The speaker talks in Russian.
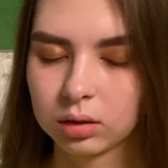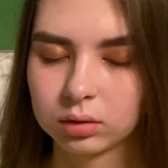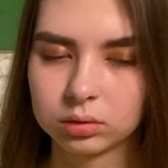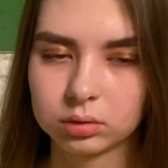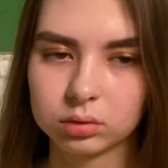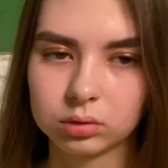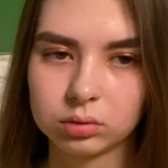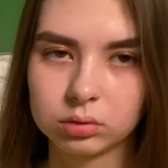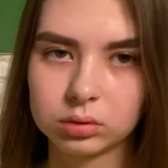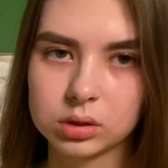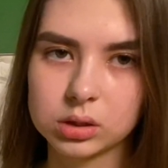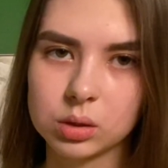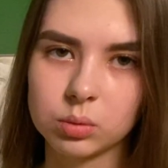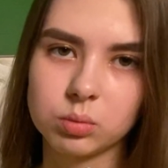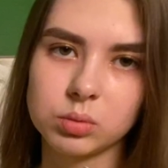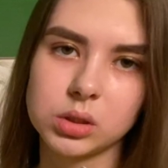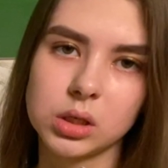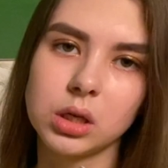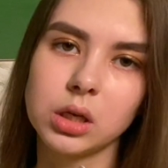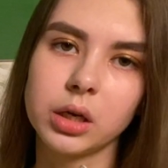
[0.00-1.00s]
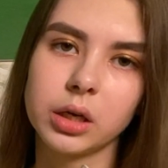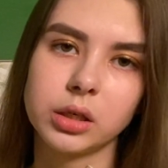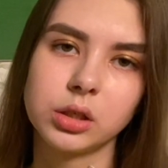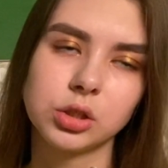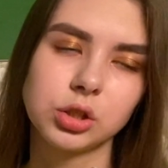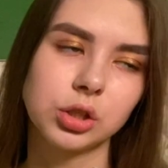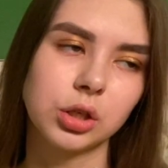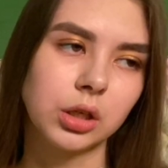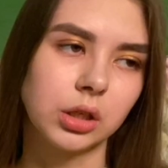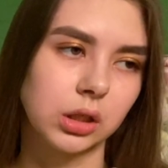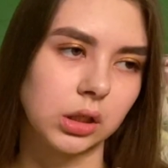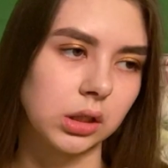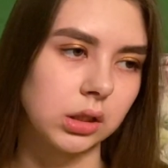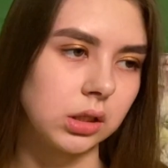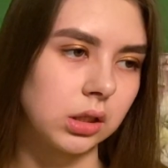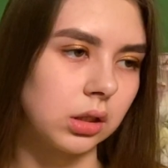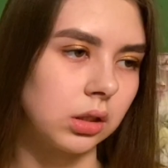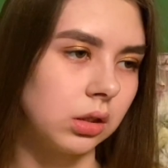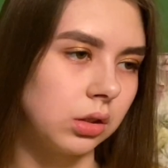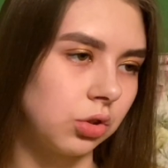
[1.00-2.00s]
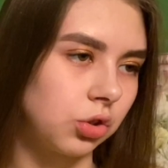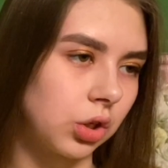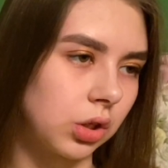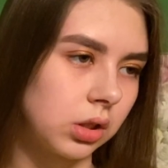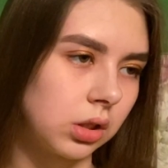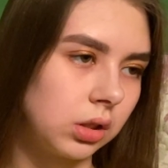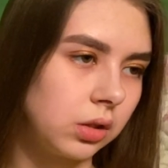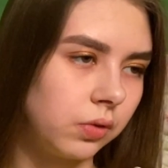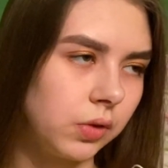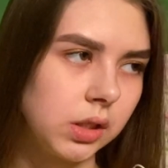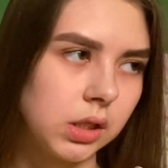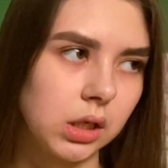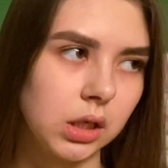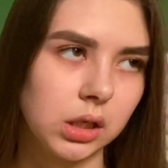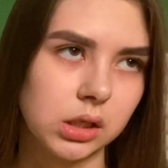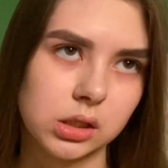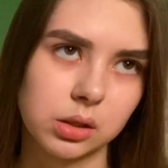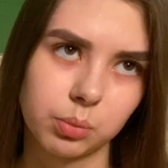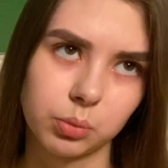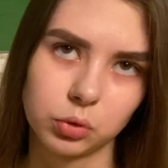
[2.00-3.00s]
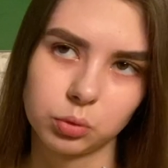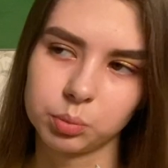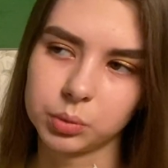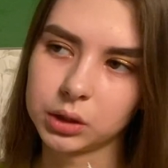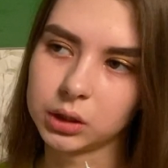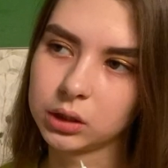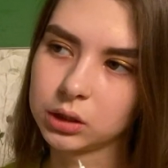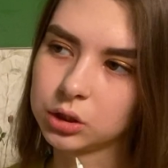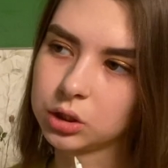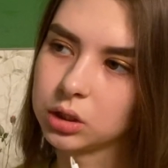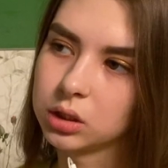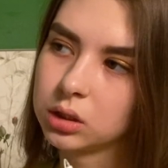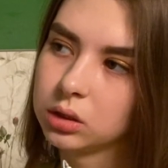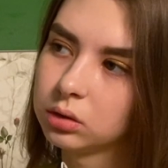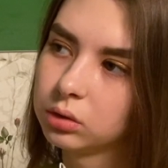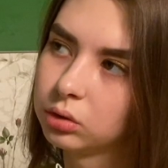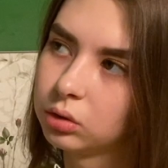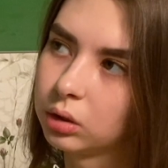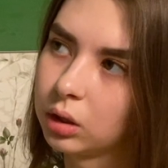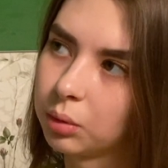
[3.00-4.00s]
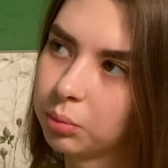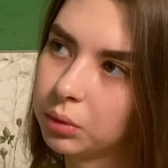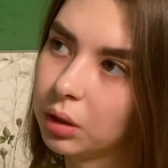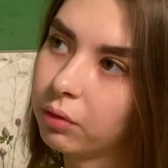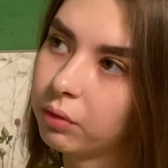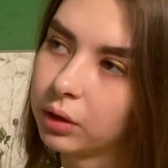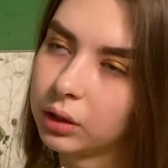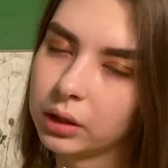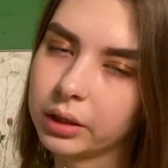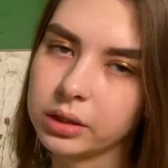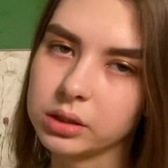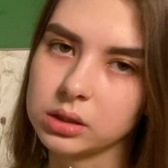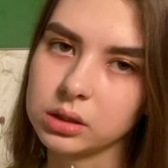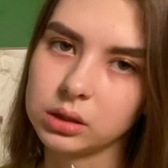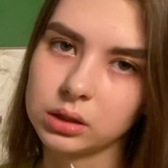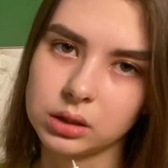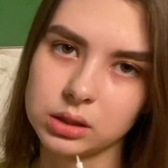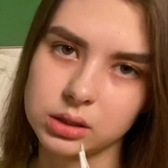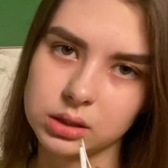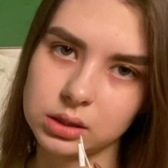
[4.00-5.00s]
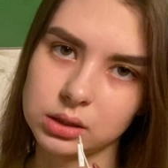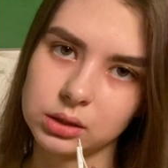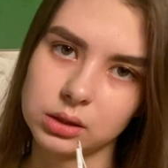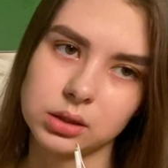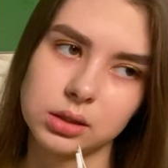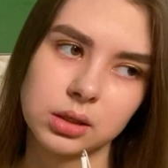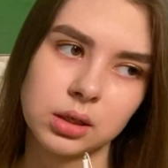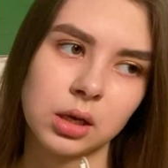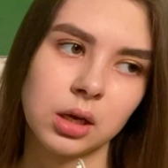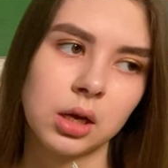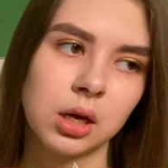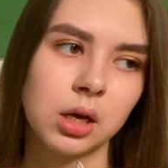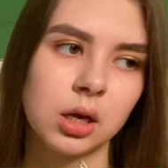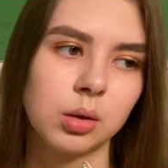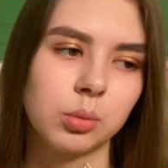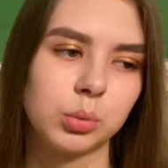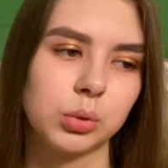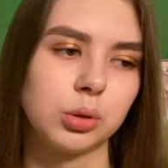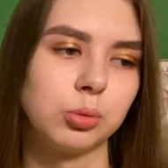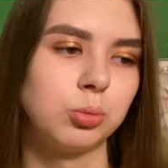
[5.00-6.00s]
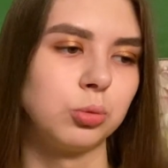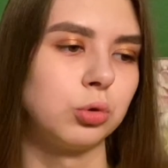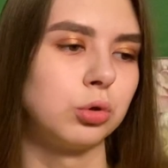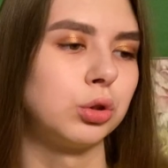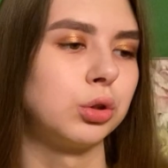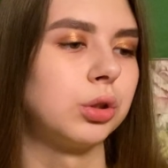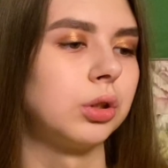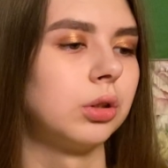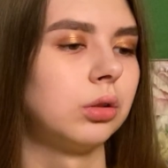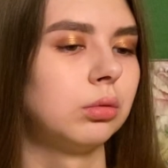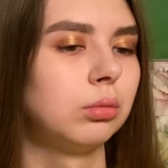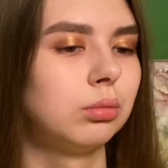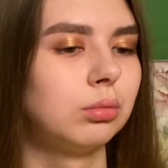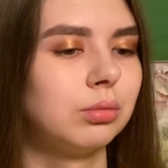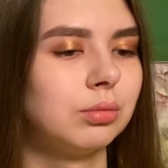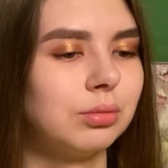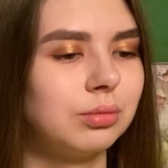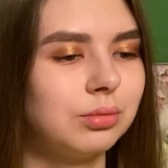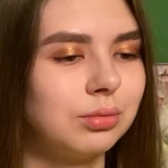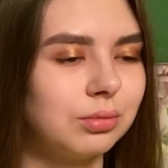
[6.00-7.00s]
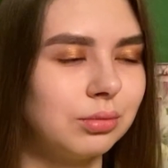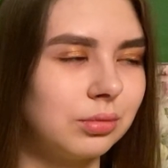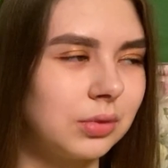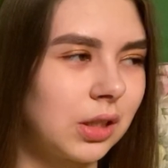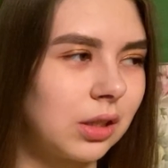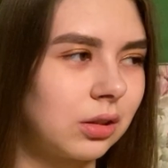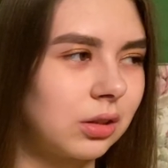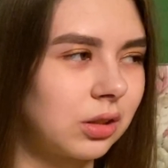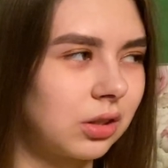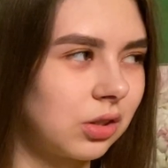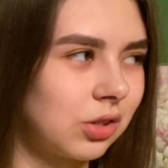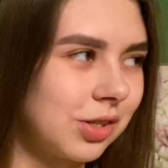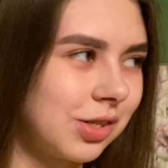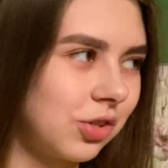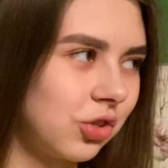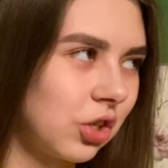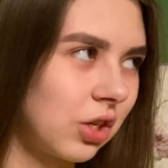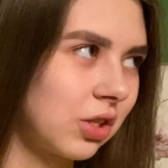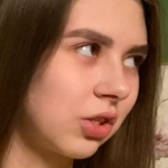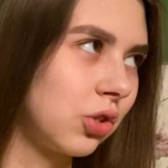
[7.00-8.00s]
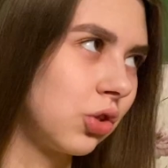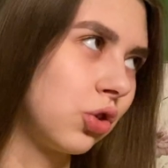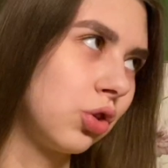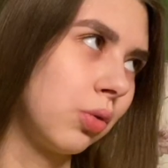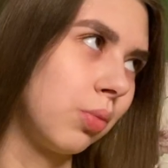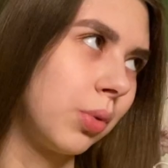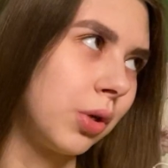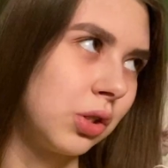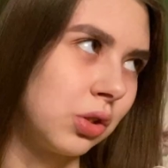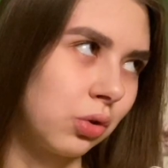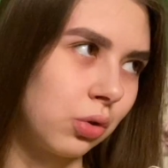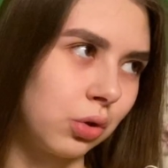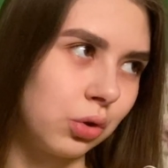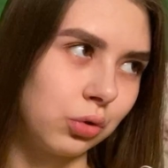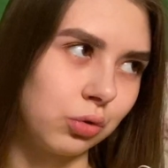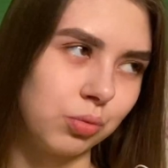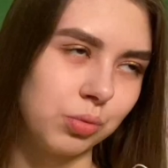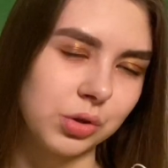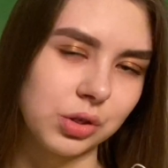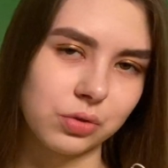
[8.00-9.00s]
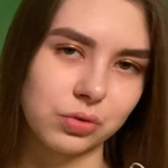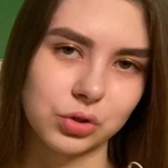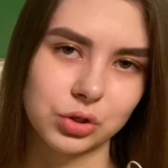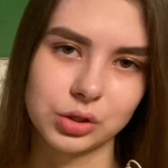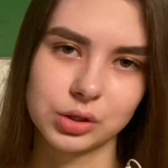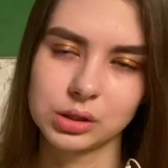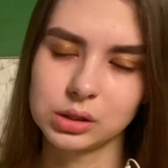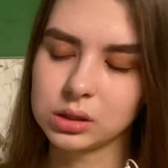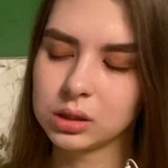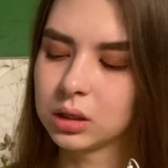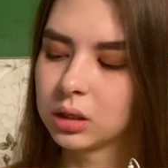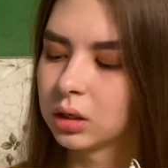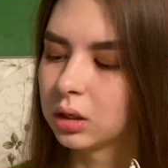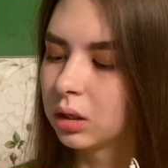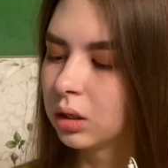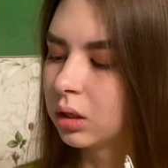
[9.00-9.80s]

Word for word: Но на самом деле раньше я не хотела, сейчас действительно, если бы он предложил, то я бы, наверное, согласилась, потому что как-то сейчас то, что происходит у меня в жизни,